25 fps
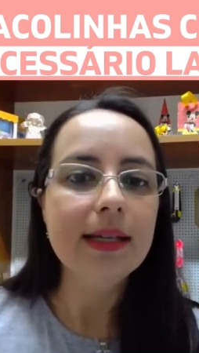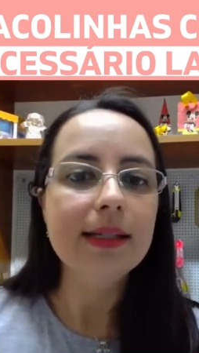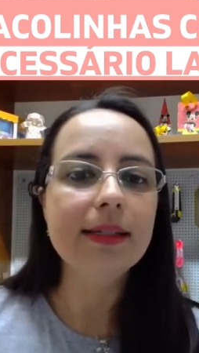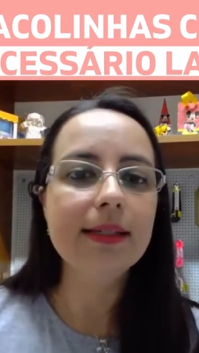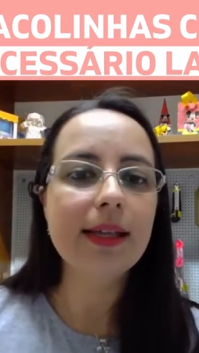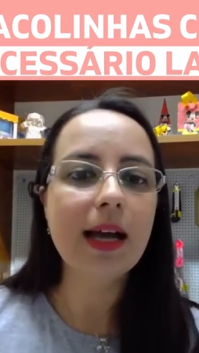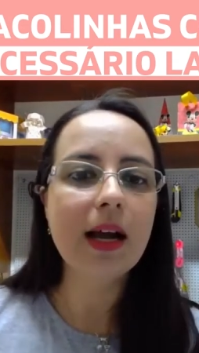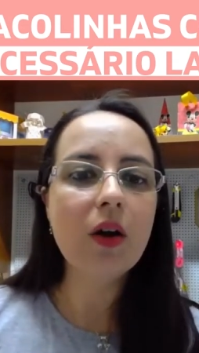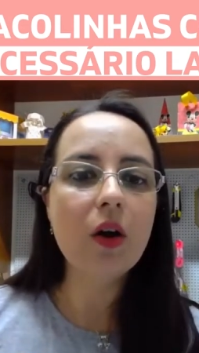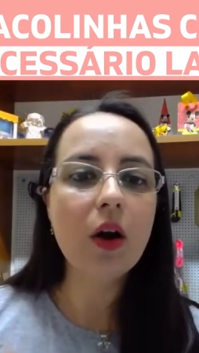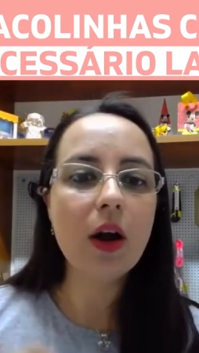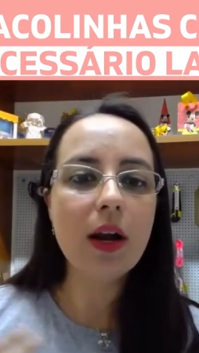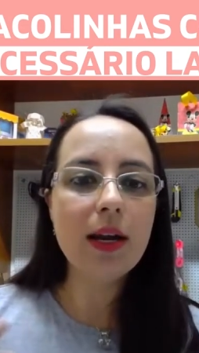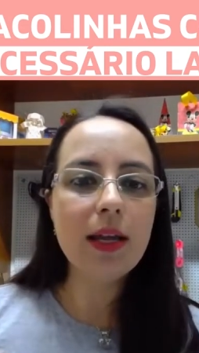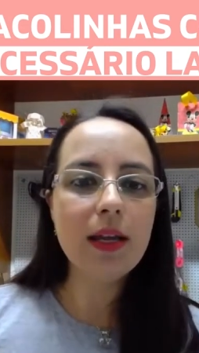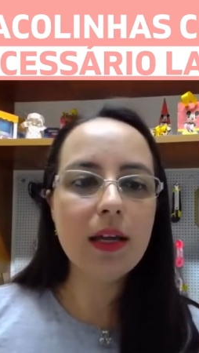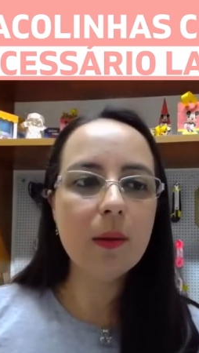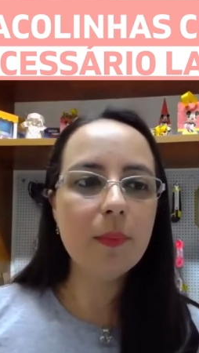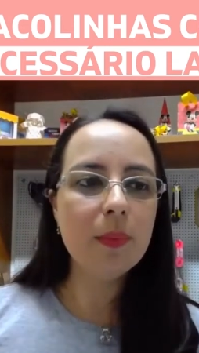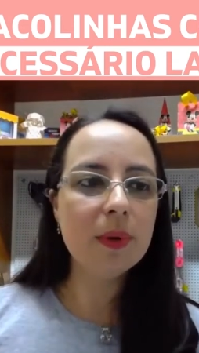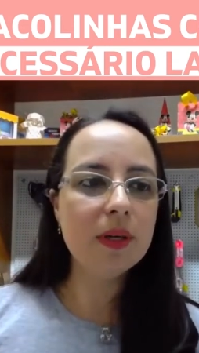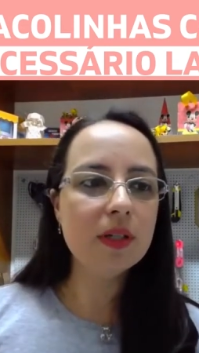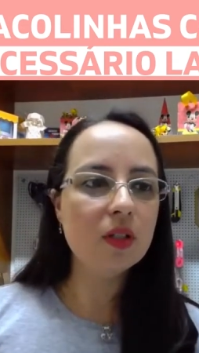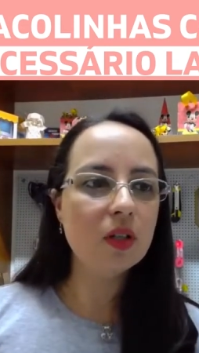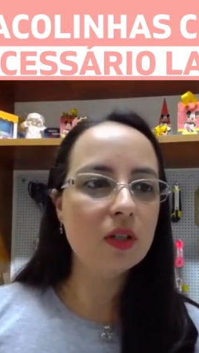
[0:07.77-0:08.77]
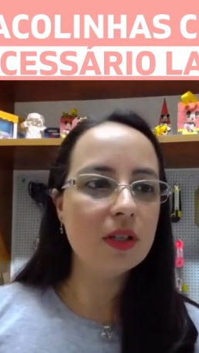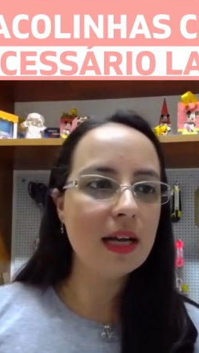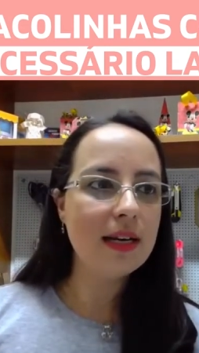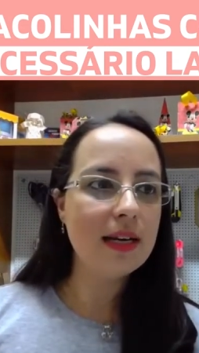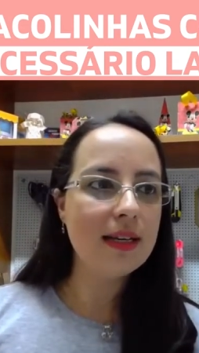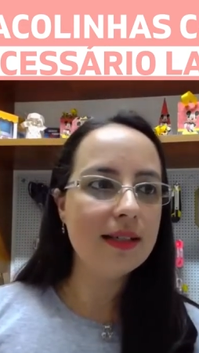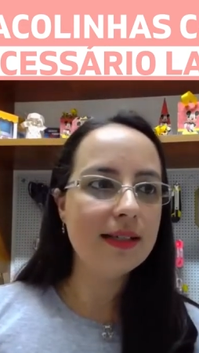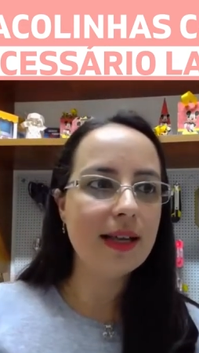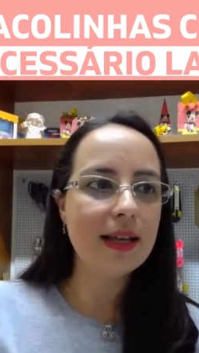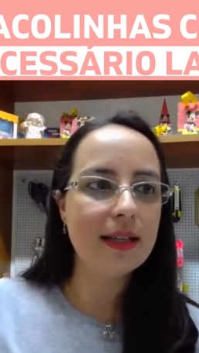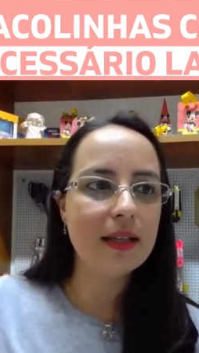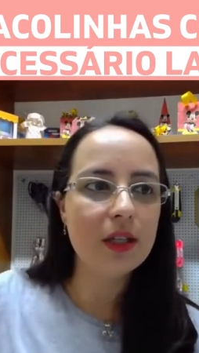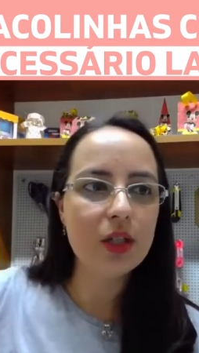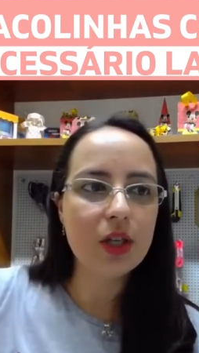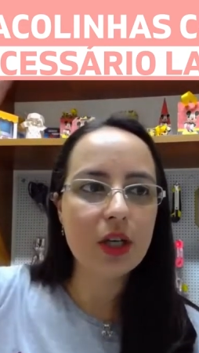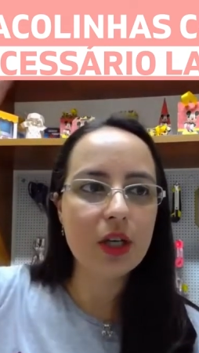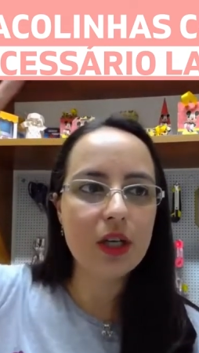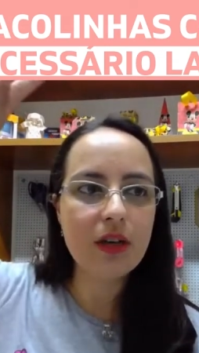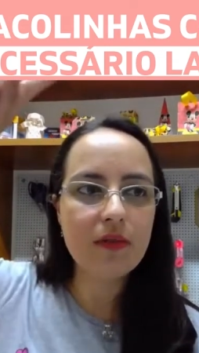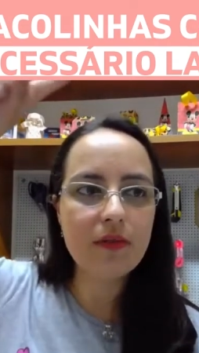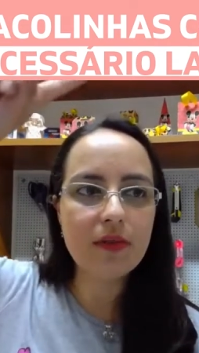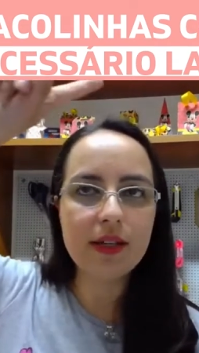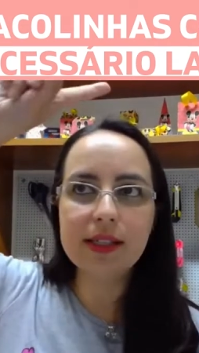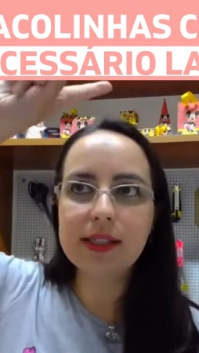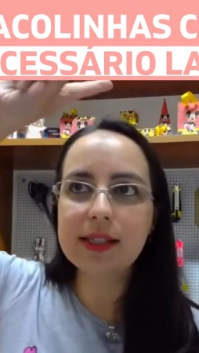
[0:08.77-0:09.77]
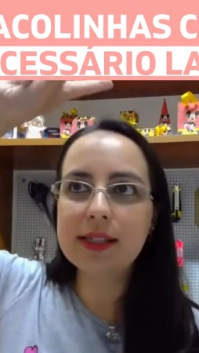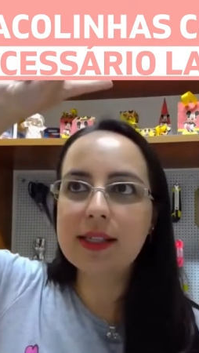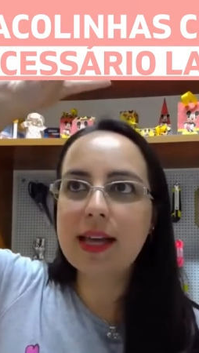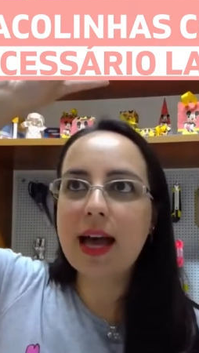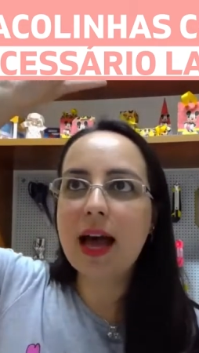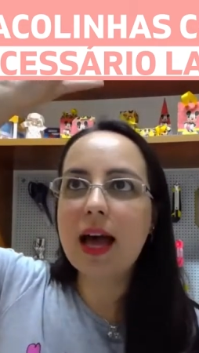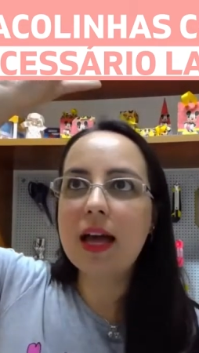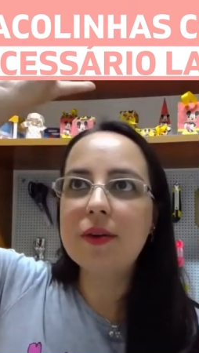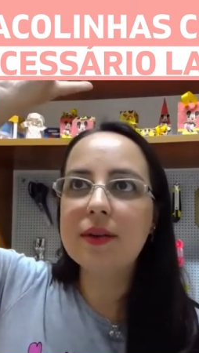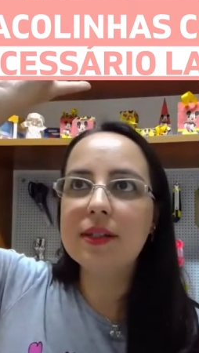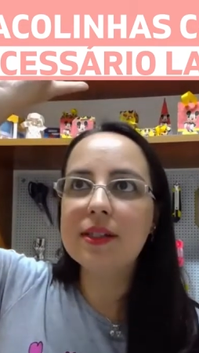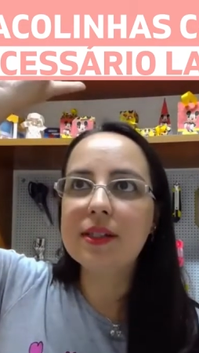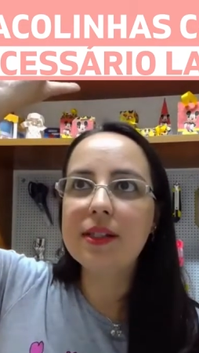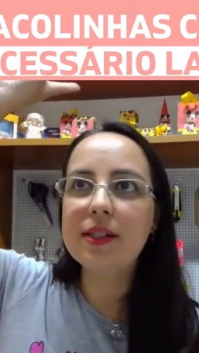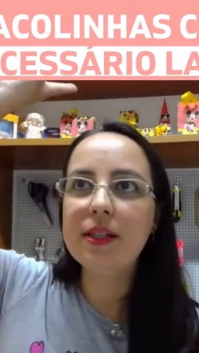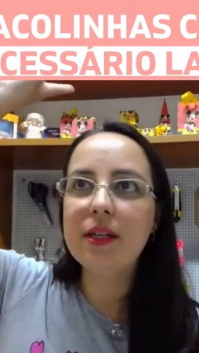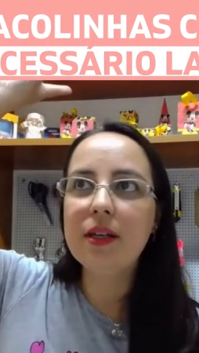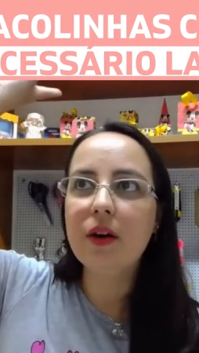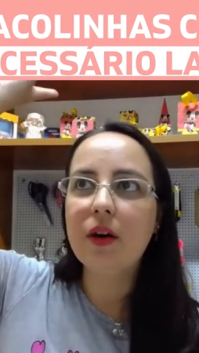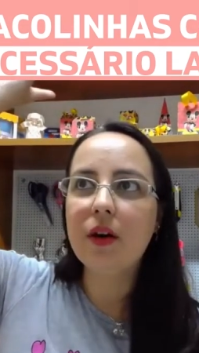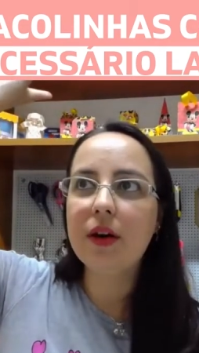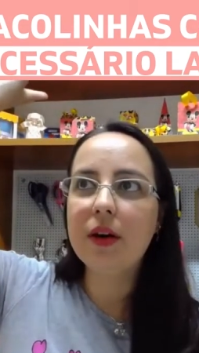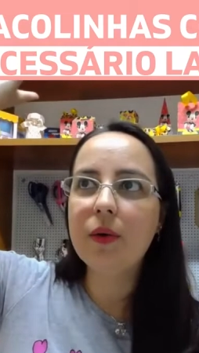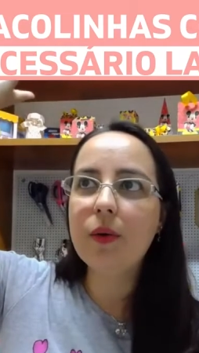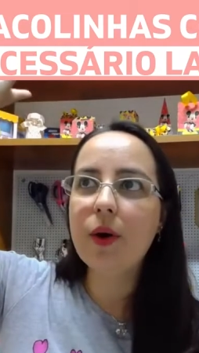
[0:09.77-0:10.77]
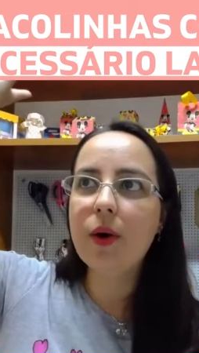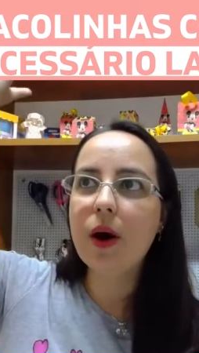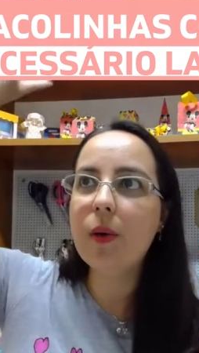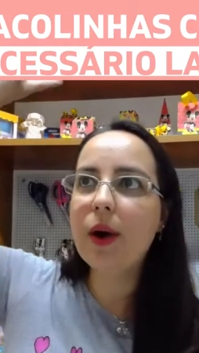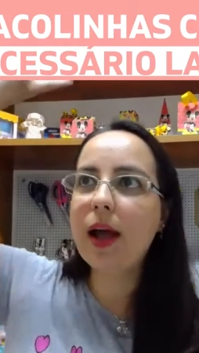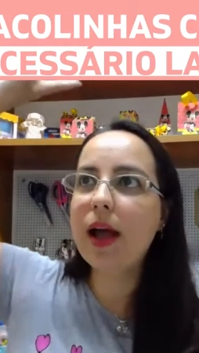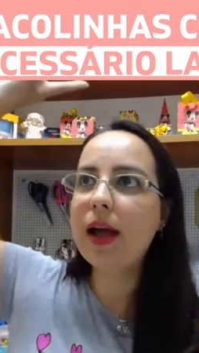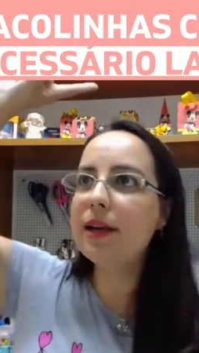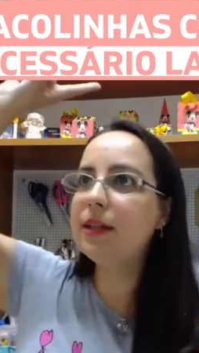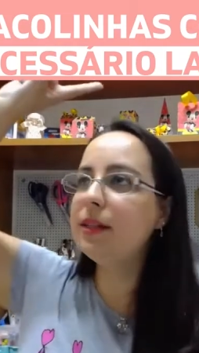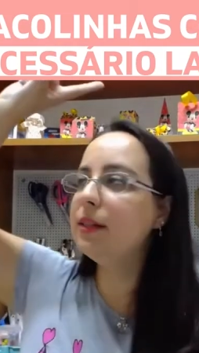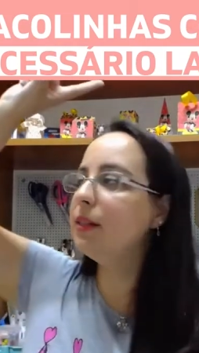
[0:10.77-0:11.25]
Sacolinha personalizada de aniversário, assim, ó, igual